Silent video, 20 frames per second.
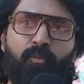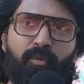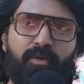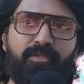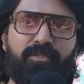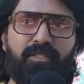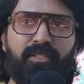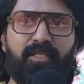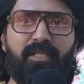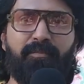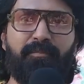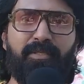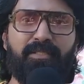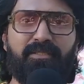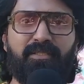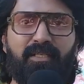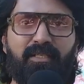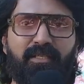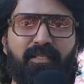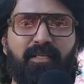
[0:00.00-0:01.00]
ஒரு ஜேர்னர்
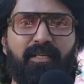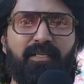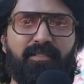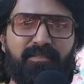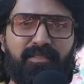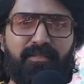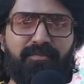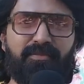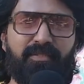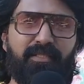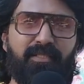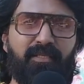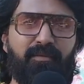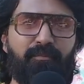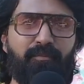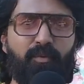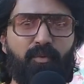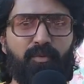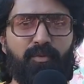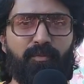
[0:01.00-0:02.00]
பேஸ்டாக இருக்கிறதுனால எல்லாம் சேஃப் சைடாக
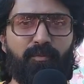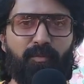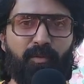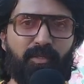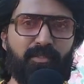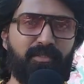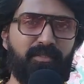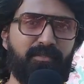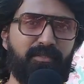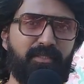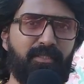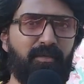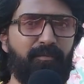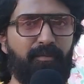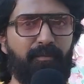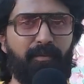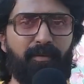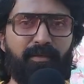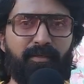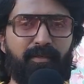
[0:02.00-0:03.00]
ப்ரொடு ப்ரொடக்ஷன் சைடில்
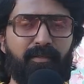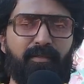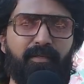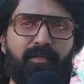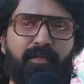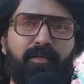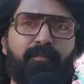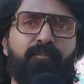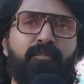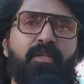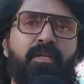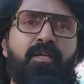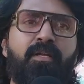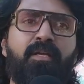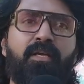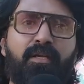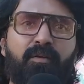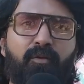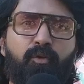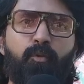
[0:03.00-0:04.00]
அப்படி பண்ணிட்டு இருந்தாங்க
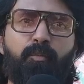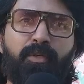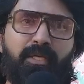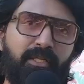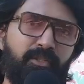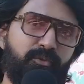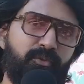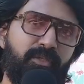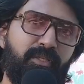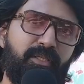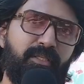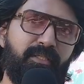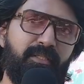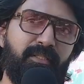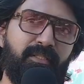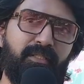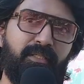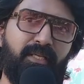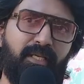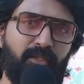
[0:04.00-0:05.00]
இவர் கூப்பிட்டு கதை சொன்னார்
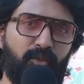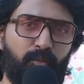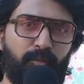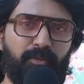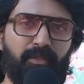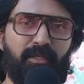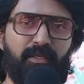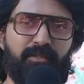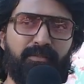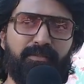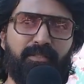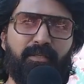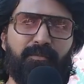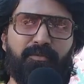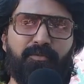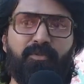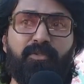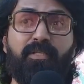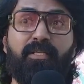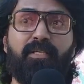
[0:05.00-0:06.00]
கதை ரொம்ப நல்லா இருந்துச்சு
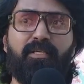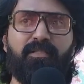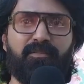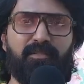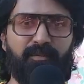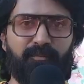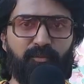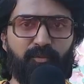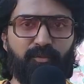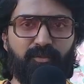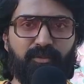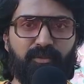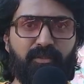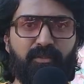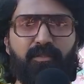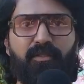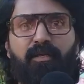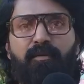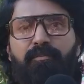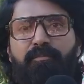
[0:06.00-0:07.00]
அப்போ சொன்ன இளையராசா
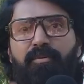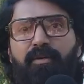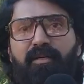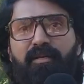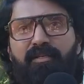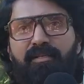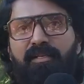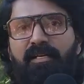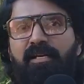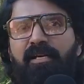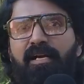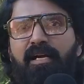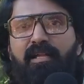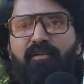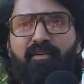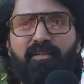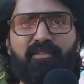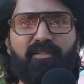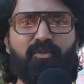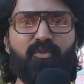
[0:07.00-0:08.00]
மியூசிக்னு அப்பா
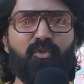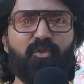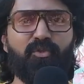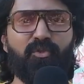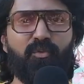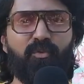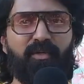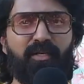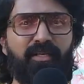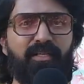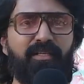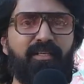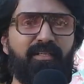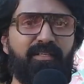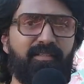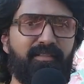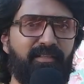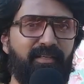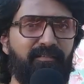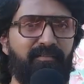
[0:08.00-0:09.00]
அதோட சந்தோஷம் ஒரு
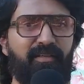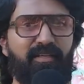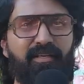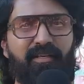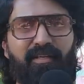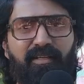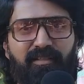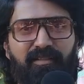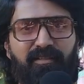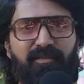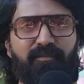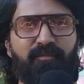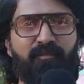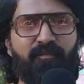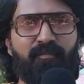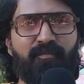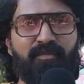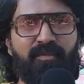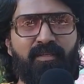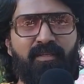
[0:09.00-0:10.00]
நடிகனுக்கு தேவையே கிடையாது
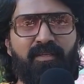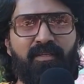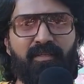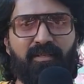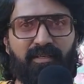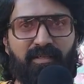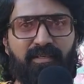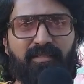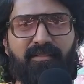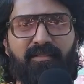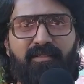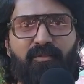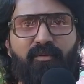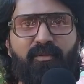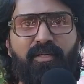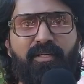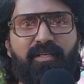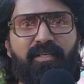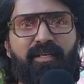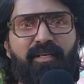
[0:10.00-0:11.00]
கிட்டத்தட்ட
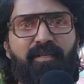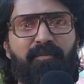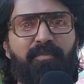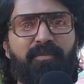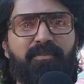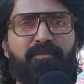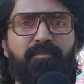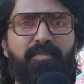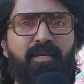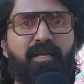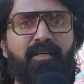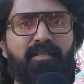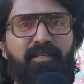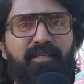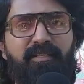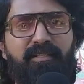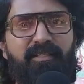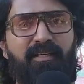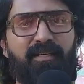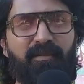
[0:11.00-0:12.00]
ஒரு எயிட்டி நைன்டி பர்சன்ட் படம்
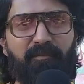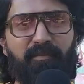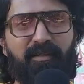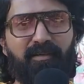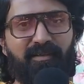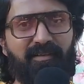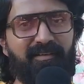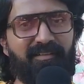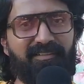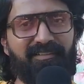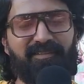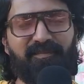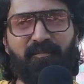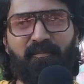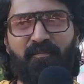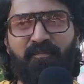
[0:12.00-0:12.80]
அங்கேயே ஹிட் ஆன மாதிரி கணக்கு